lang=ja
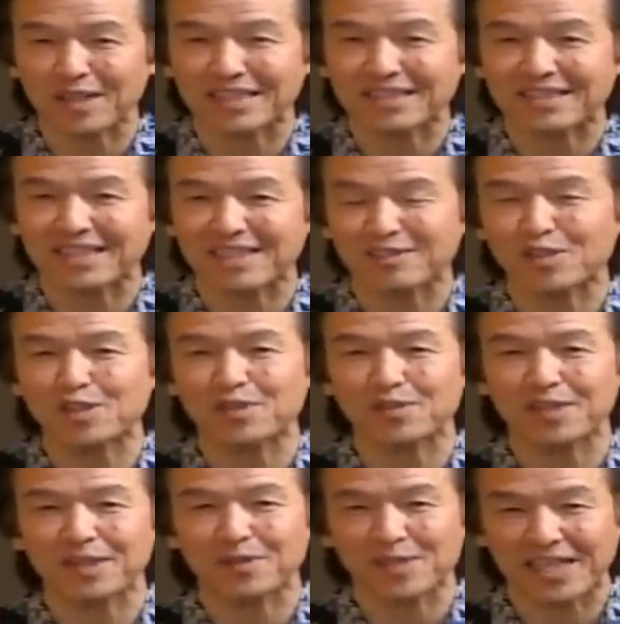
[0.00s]
活躍
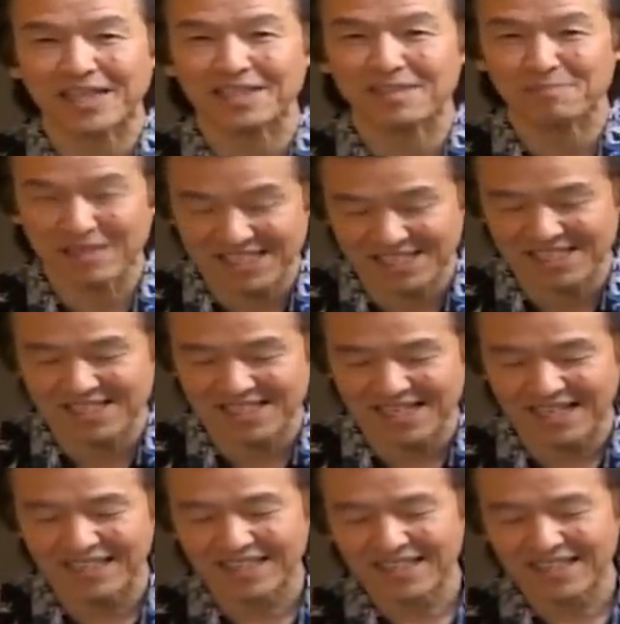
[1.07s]
中でございます。